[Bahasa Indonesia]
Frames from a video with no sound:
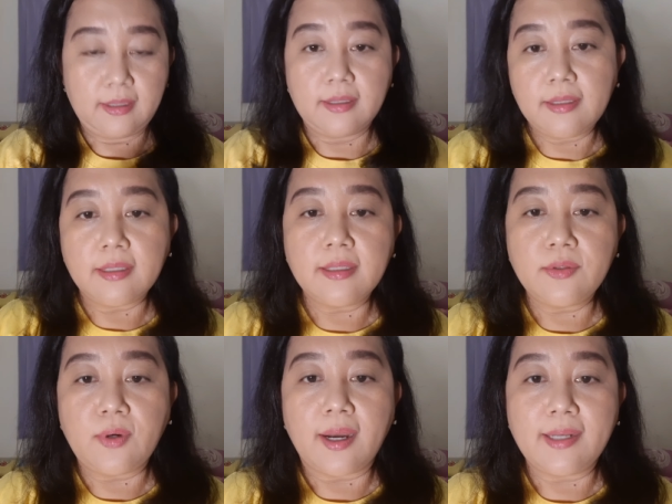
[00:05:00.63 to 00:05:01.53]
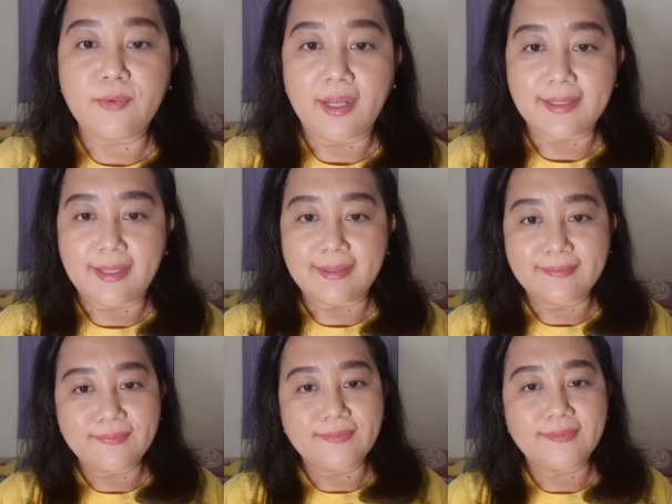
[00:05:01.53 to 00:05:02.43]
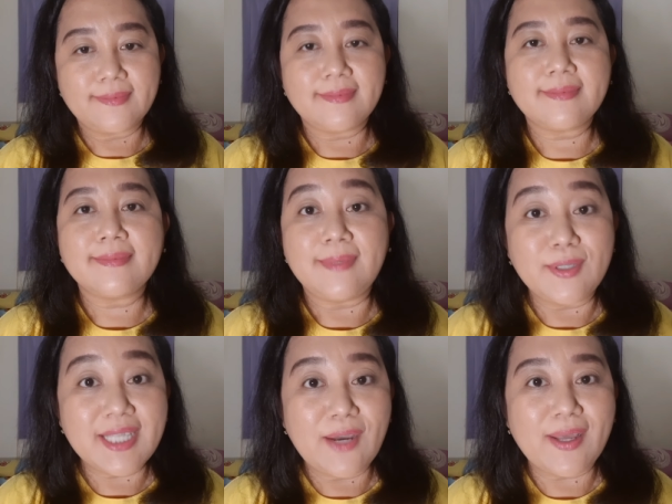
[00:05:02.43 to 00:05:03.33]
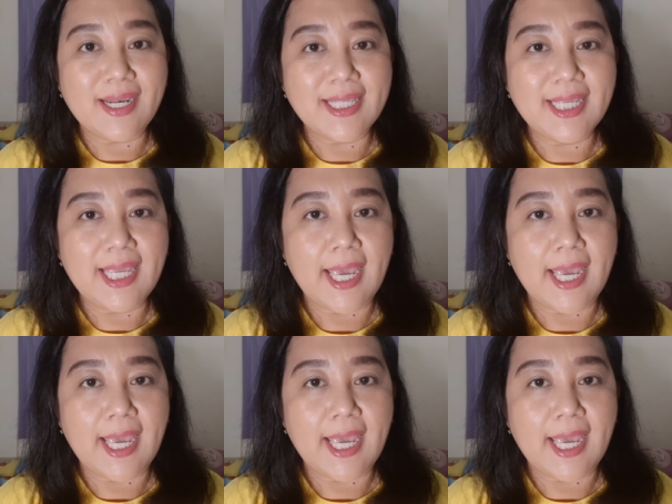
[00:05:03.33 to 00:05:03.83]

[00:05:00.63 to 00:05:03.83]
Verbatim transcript: ini dua kali pulasan bagus ya warnanya